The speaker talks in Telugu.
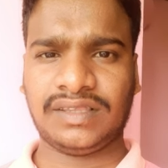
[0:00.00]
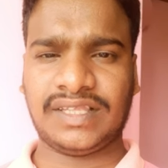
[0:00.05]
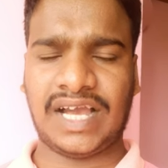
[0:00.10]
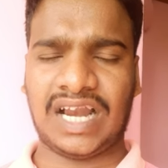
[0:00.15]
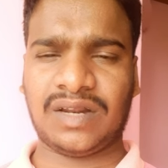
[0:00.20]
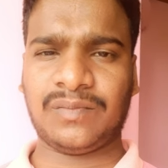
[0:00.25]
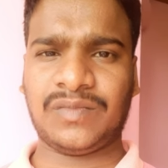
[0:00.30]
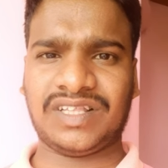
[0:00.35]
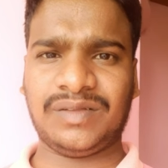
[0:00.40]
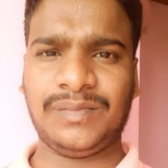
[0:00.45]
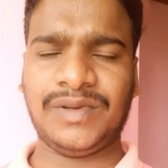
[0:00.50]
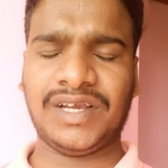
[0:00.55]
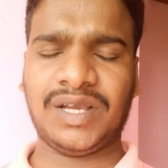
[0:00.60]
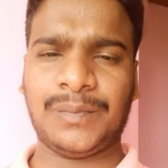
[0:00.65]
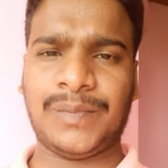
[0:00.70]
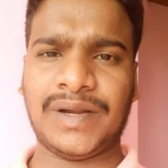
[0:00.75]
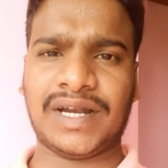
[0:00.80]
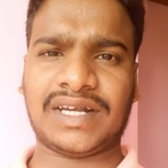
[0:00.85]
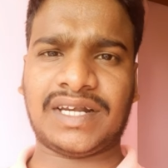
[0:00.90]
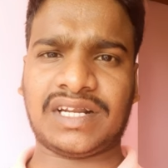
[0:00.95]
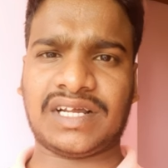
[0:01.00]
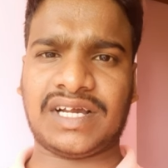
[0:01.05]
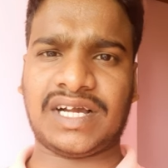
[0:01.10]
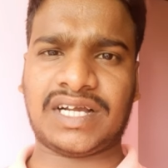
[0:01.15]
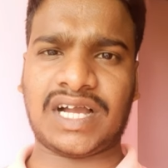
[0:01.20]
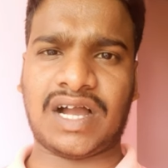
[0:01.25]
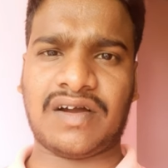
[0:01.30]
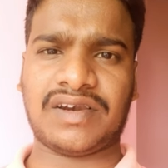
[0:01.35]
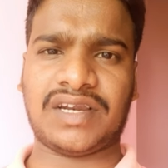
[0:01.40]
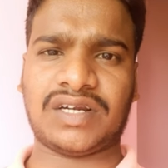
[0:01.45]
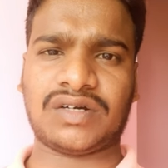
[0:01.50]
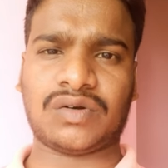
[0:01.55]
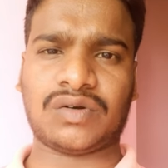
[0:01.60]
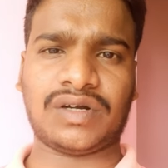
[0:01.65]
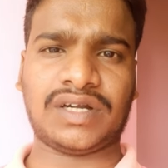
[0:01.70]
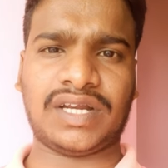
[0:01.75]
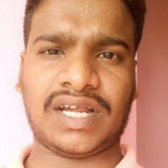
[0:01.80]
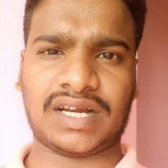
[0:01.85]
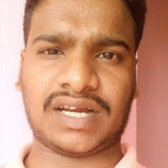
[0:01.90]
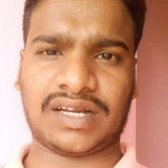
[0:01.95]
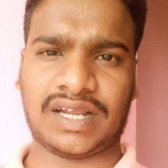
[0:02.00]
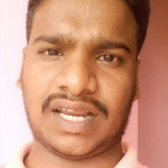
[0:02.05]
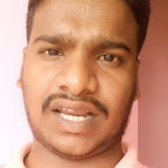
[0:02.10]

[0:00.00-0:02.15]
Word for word: దాని మీద మీకు బెటర్గా కావాలనుకుంటే